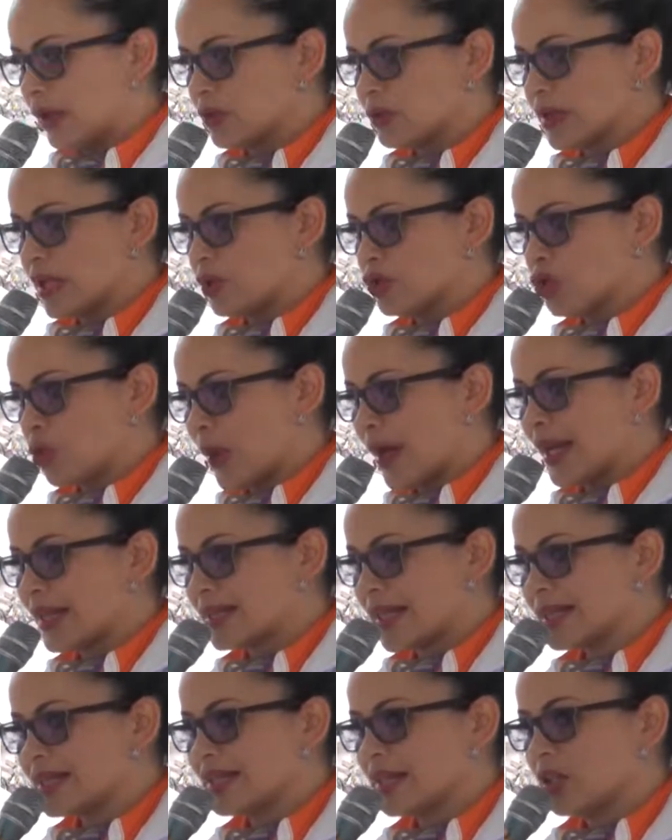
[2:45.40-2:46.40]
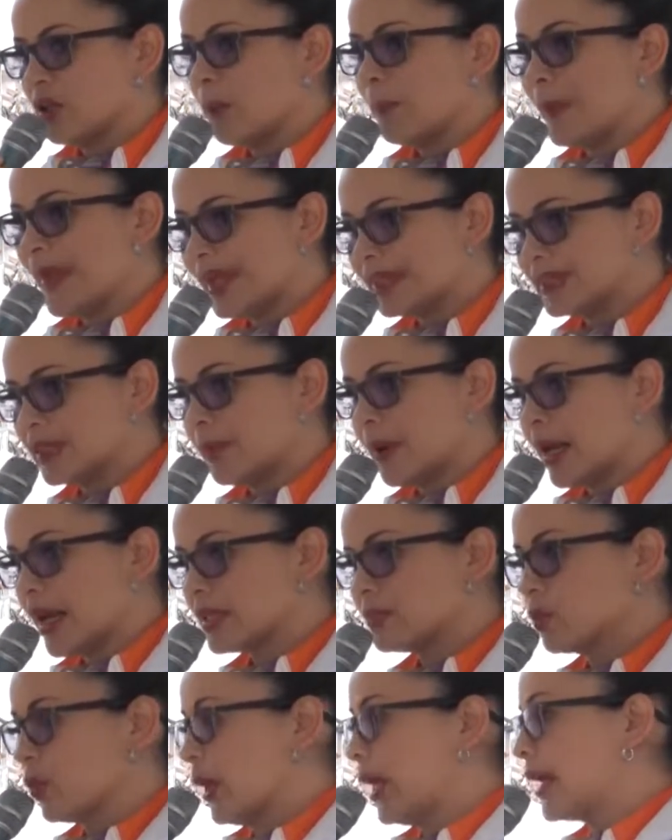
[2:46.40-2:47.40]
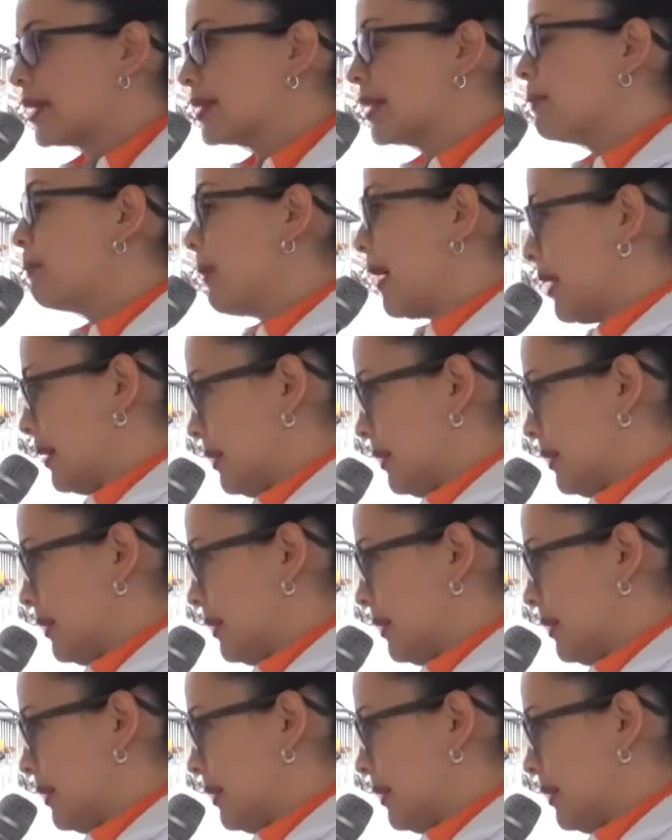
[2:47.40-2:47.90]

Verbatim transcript: decidimos hacer algo en el parque, en el parque